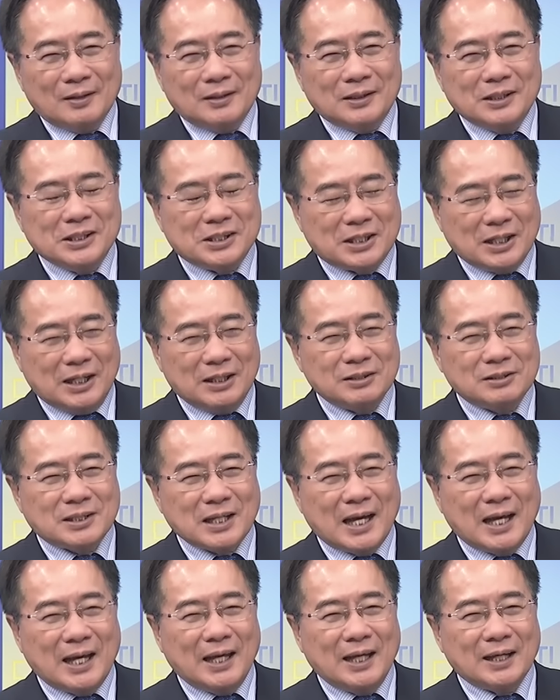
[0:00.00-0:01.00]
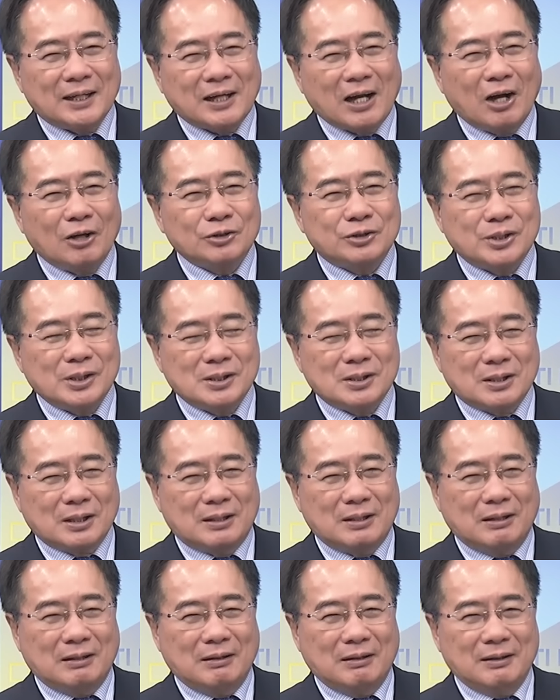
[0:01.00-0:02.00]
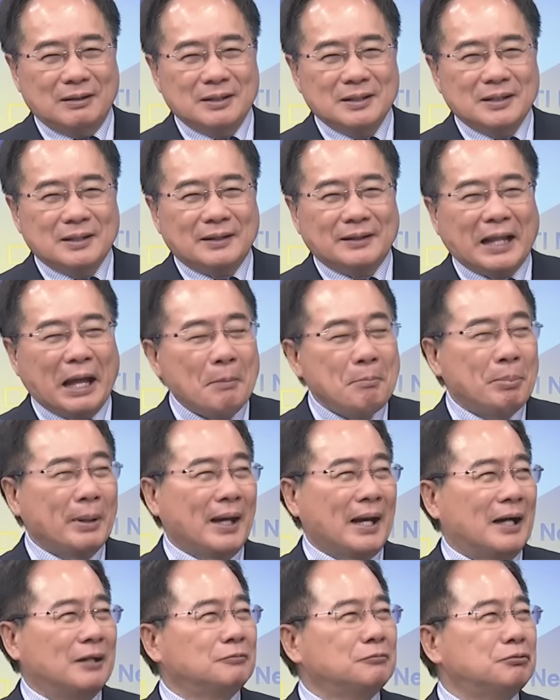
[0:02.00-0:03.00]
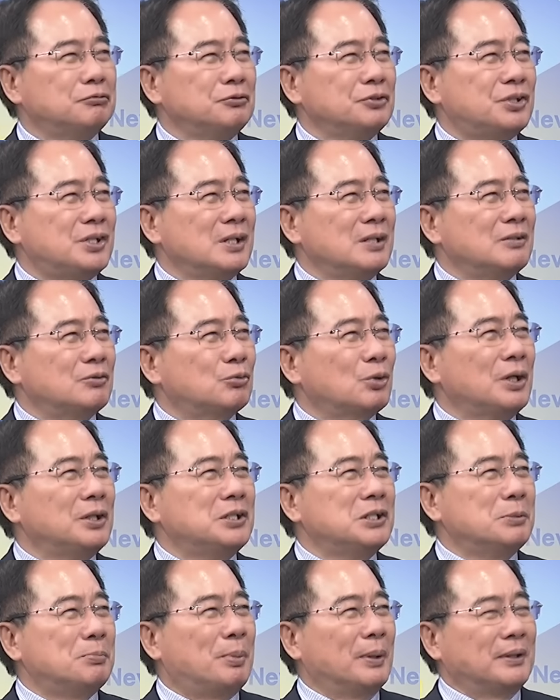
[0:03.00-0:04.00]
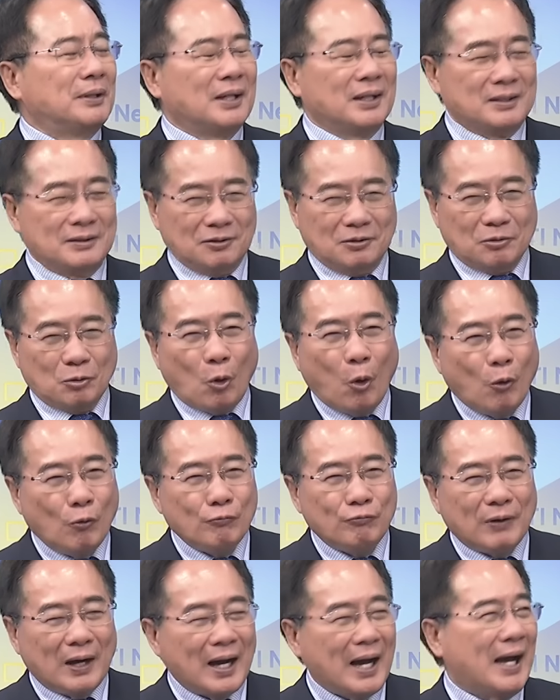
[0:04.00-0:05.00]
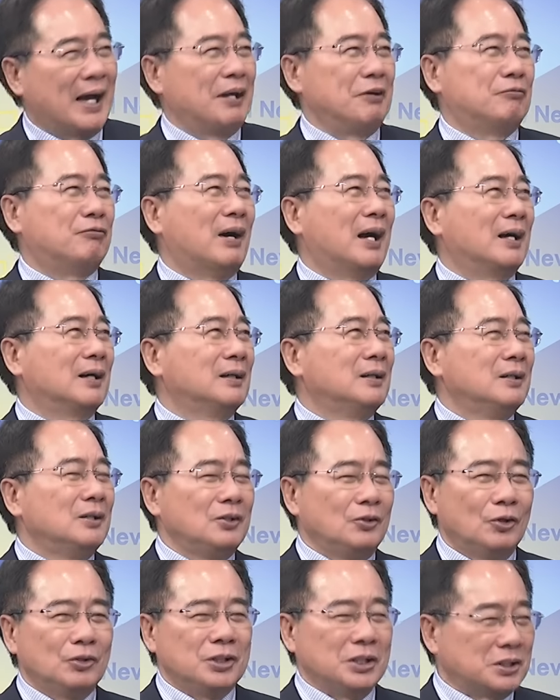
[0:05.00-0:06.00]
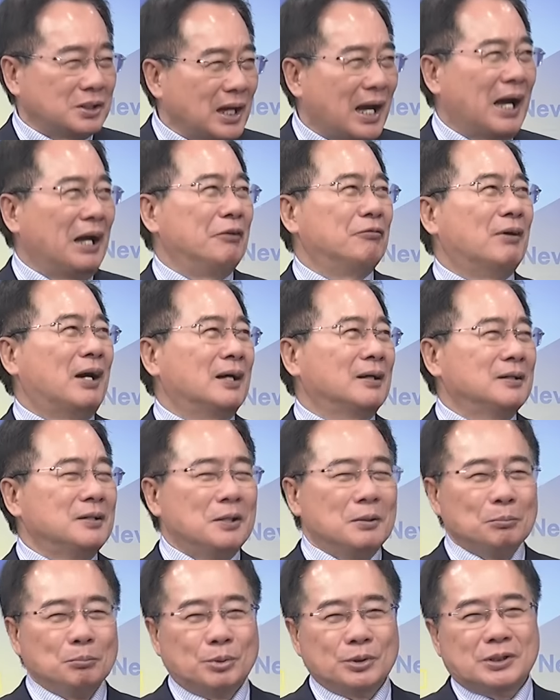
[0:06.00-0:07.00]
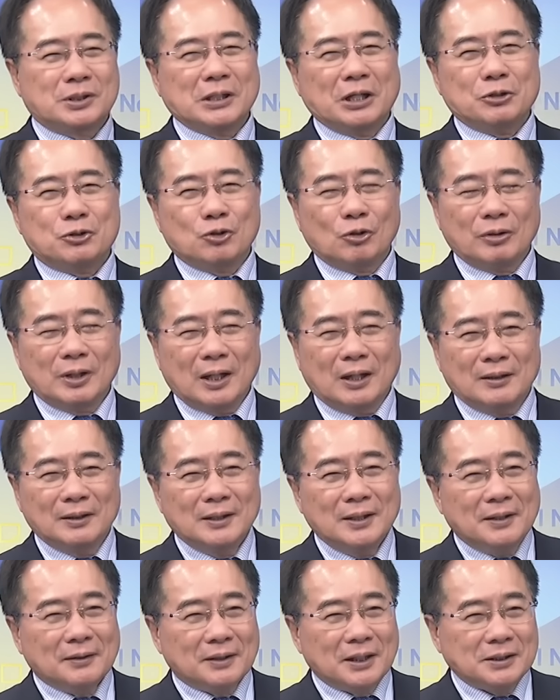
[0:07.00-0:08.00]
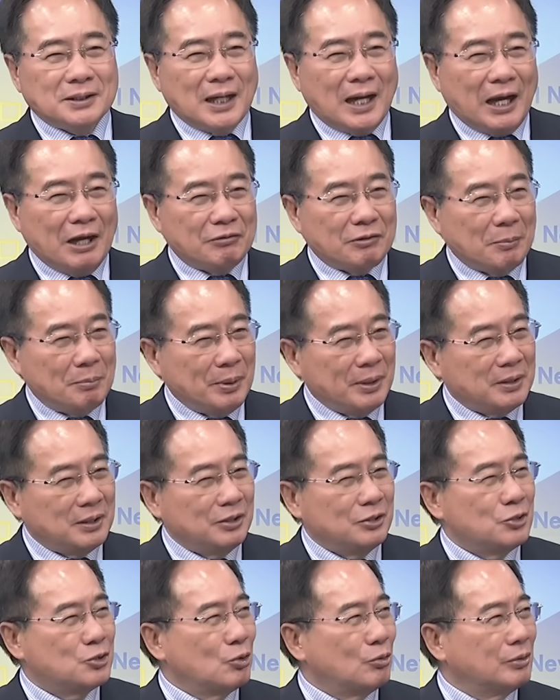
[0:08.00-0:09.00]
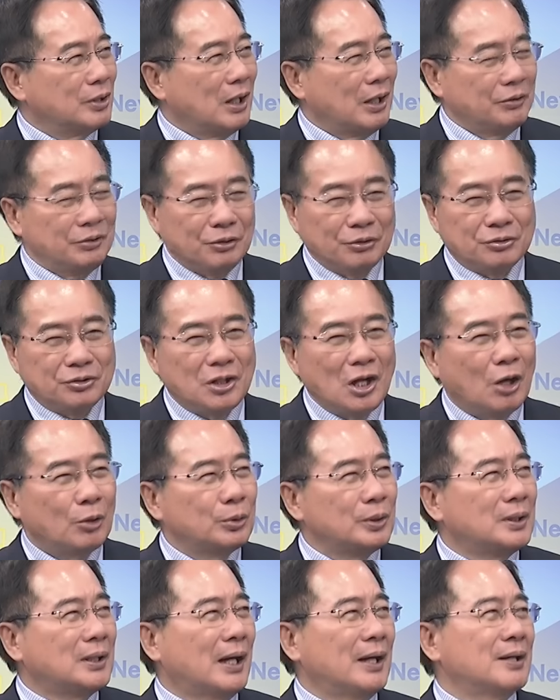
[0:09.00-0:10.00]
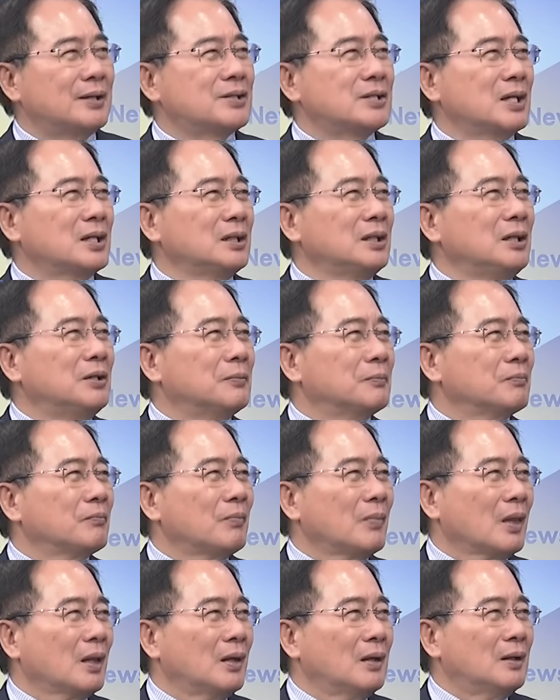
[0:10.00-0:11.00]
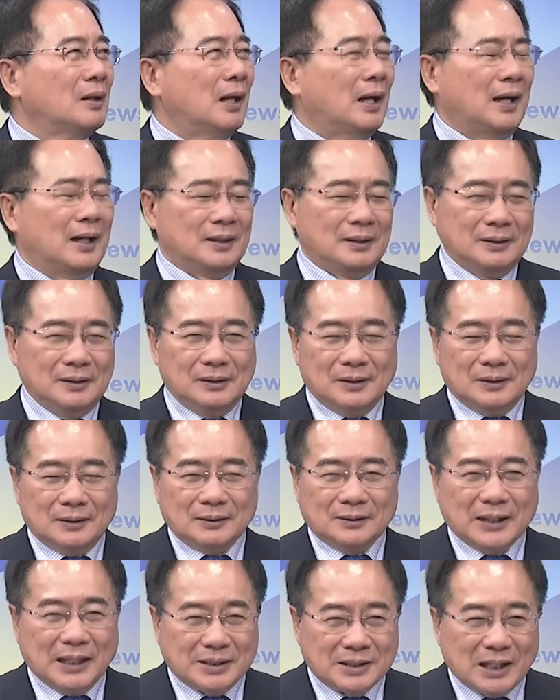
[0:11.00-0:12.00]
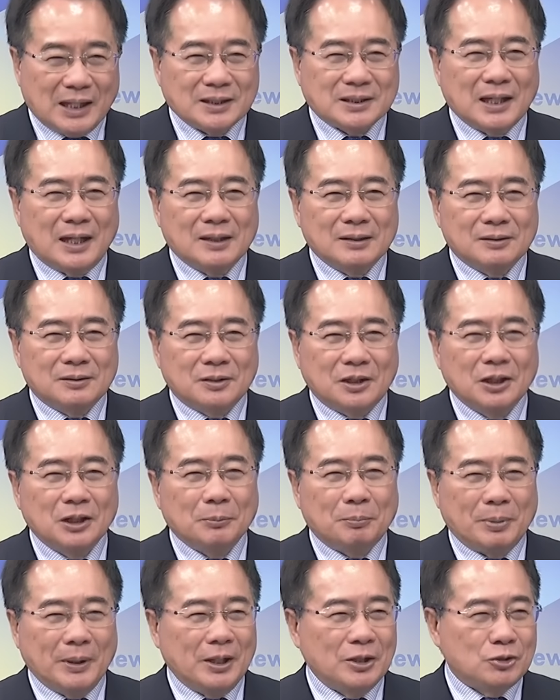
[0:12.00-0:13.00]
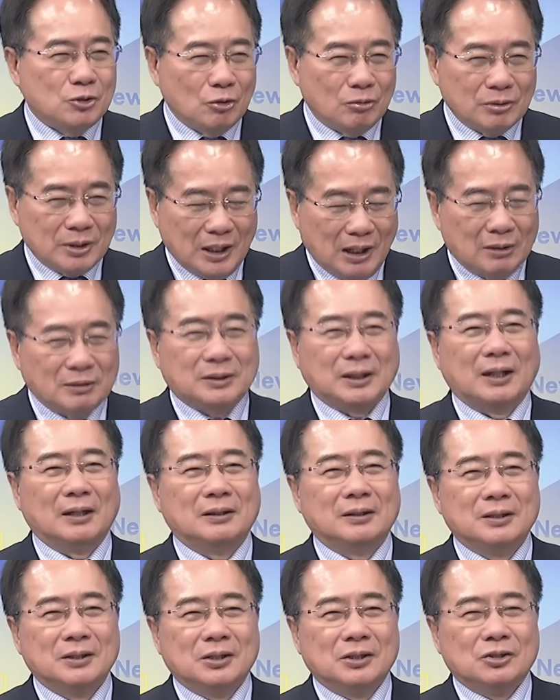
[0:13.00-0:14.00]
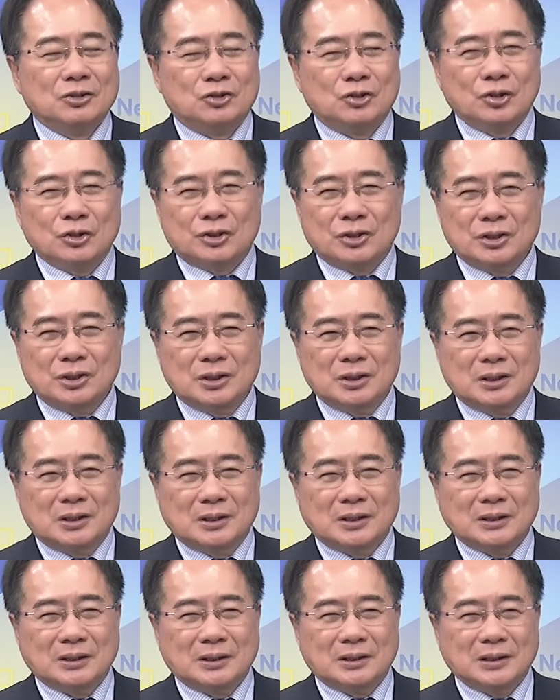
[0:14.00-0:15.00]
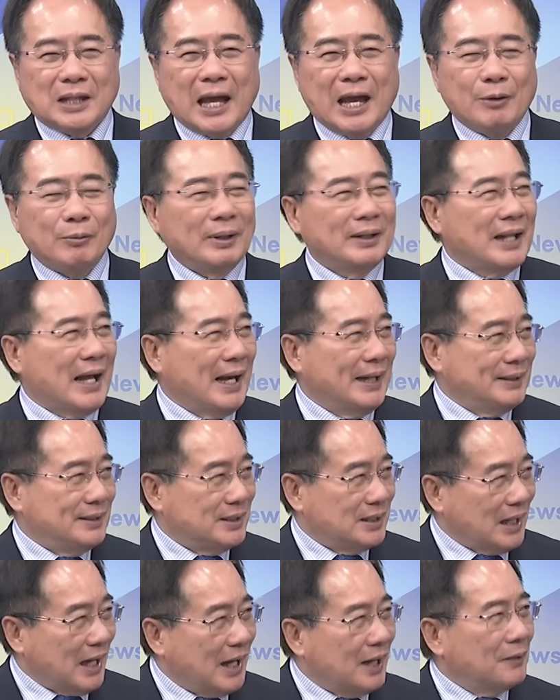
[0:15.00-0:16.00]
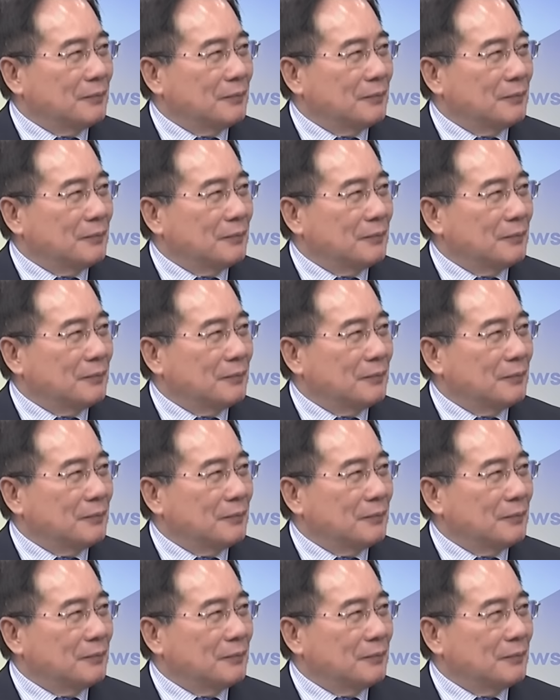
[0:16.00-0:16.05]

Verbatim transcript: 以前在靠近这个南北韩附近，对日本的空防、海防，尤其是海防不是很重要，那些海防变得很重要，因为钓鱼台的争议。对啊，再加上特别重要的就是台湾海峡。